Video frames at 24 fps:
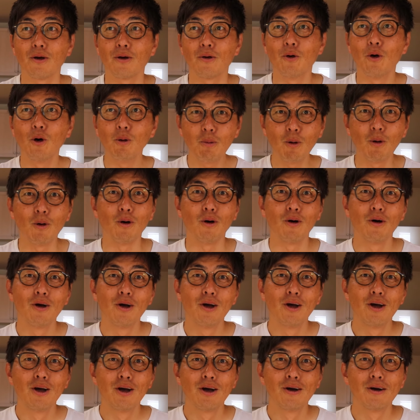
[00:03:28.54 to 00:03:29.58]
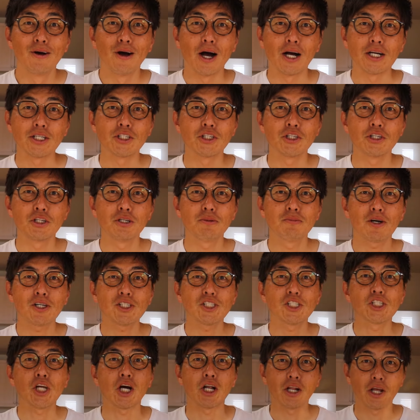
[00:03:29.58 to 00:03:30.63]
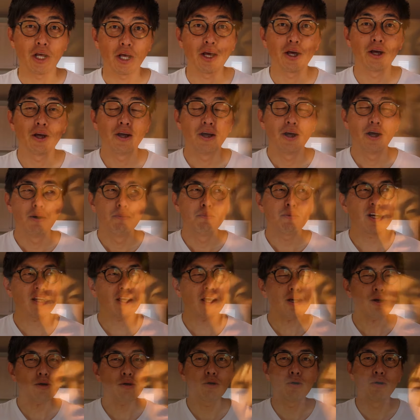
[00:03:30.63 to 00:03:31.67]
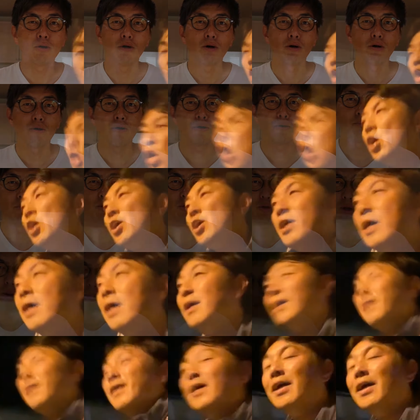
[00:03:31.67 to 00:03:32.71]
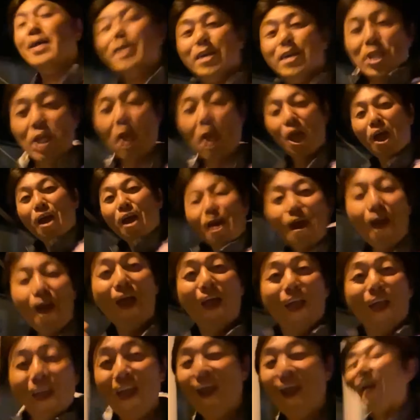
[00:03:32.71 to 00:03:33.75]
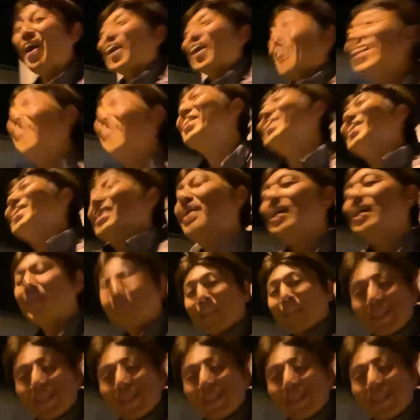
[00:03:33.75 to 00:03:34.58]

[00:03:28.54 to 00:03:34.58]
ほぼ走りましたね。結構もうやっぱ年なんで、足も